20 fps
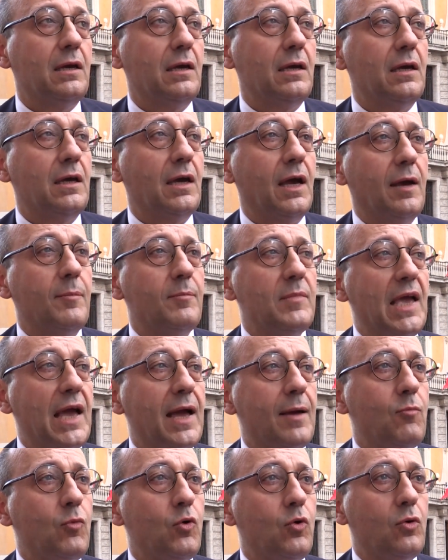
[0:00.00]
eh,
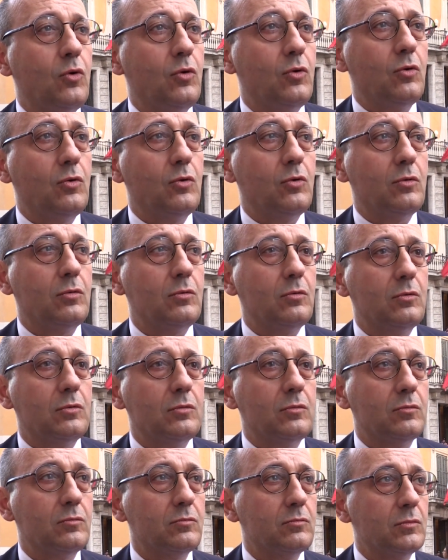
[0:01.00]

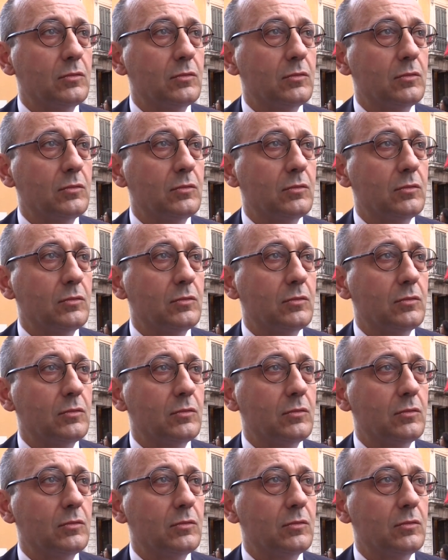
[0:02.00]
abbiamo